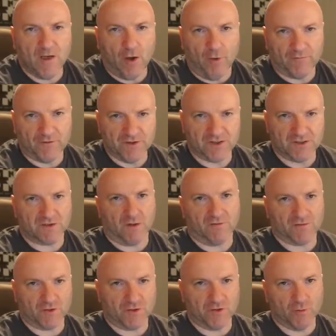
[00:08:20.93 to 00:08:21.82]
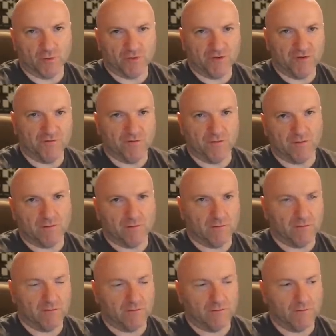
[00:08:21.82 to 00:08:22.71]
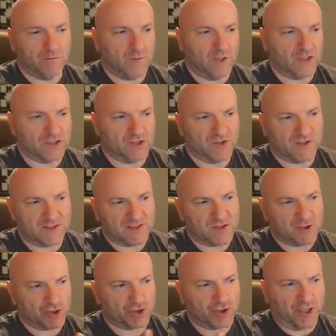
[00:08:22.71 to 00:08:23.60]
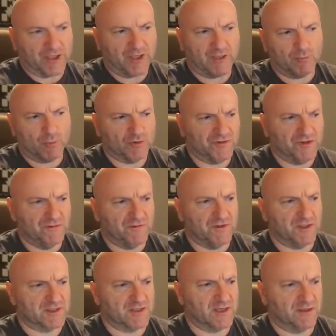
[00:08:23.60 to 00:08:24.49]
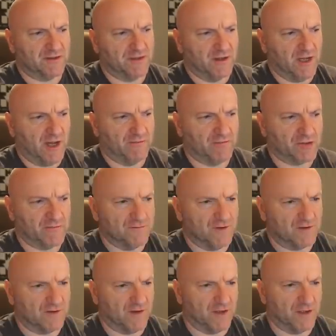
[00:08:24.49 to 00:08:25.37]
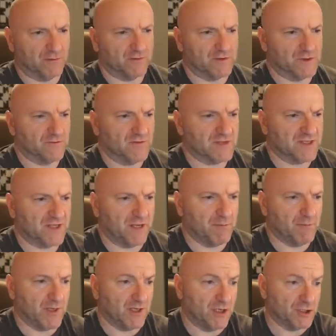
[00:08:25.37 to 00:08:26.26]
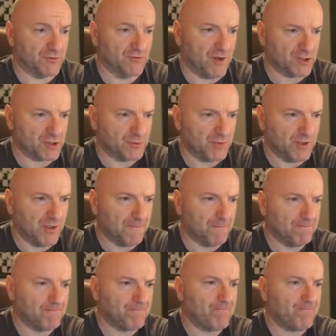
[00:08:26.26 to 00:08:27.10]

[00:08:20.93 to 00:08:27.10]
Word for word: Auf, dieses, auf solche Motive, also das ist ein Standardmotiv in der skandinavischen Verteidigung. Sowas kennt man als Schwarzspieler.